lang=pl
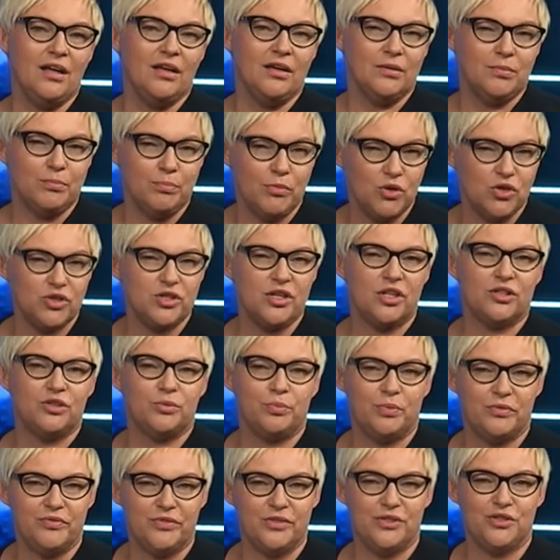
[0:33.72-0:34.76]
można to
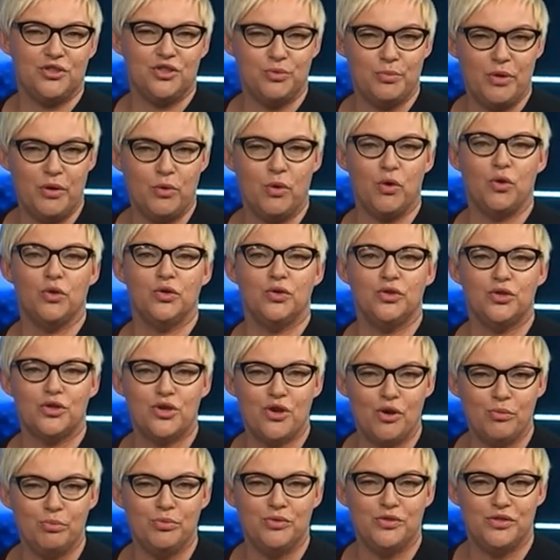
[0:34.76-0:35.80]
powiedzieć śmiało,
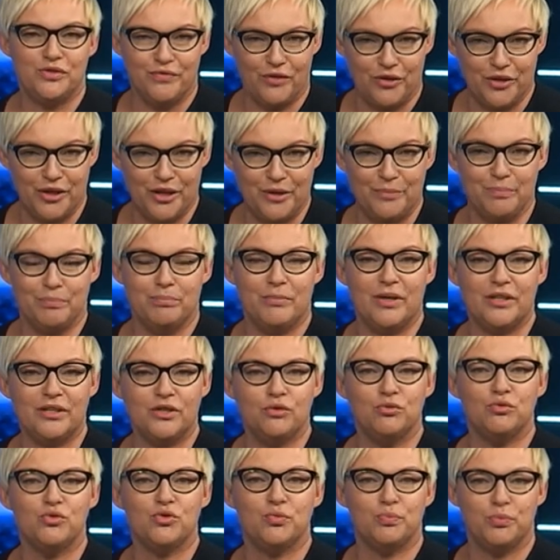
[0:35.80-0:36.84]
robi swoje.
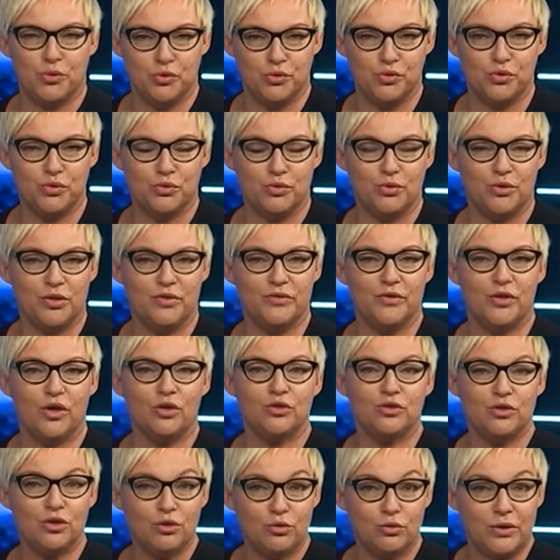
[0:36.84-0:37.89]
Mateusz Prus, który
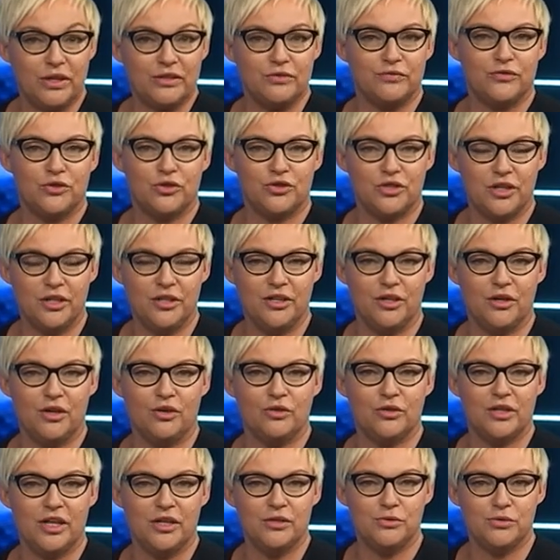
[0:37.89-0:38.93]
od kilku lat w Koszenie
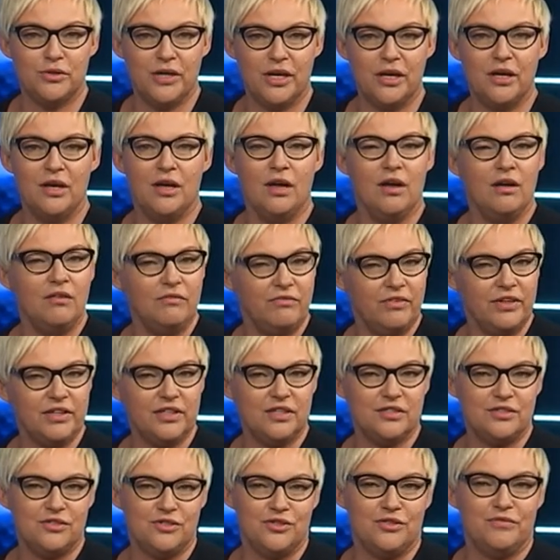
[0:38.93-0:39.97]
organizuje
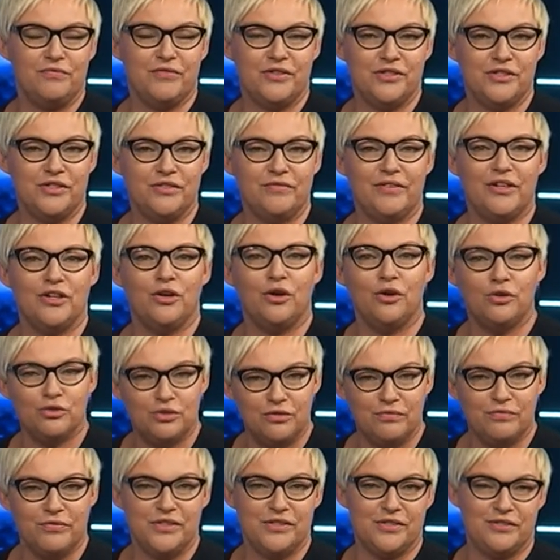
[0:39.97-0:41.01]
fantastyczny festiwal. O
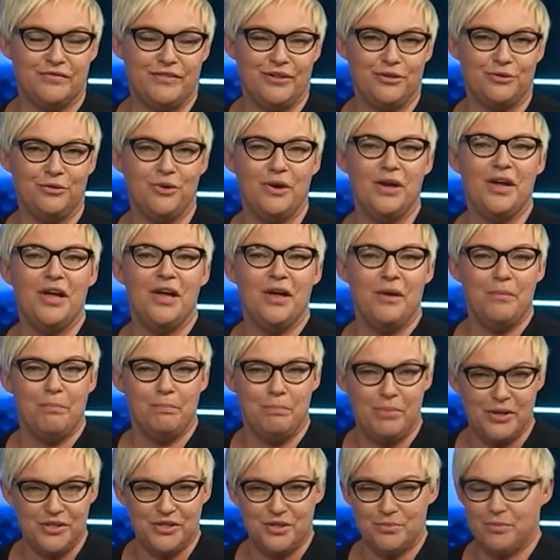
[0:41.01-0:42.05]
tym festiwalu
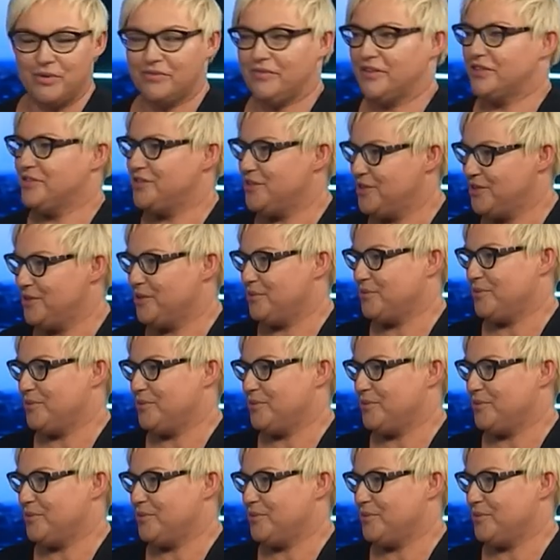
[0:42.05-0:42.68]
będzie mowa. Dzień dobry